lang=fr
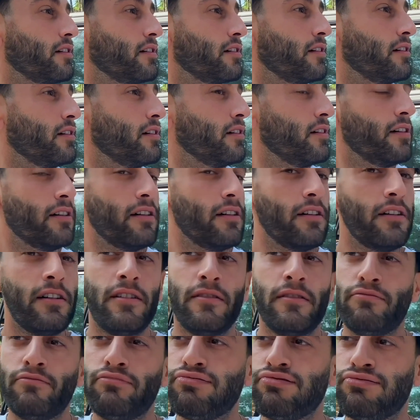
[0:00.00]
et à
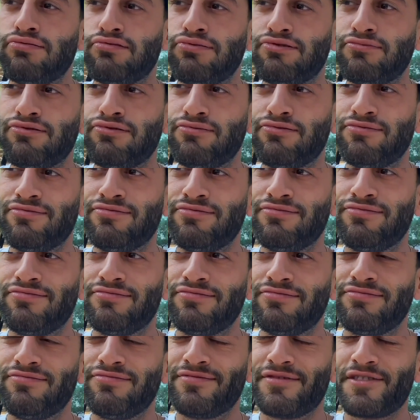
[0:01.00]
vapeur. ne
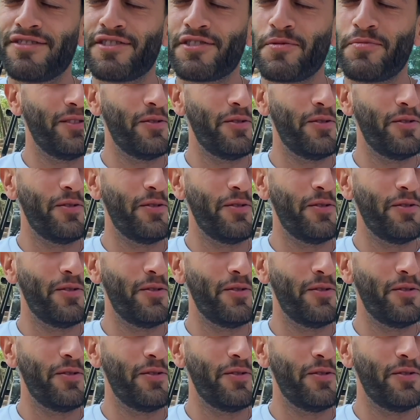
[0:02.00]
pas.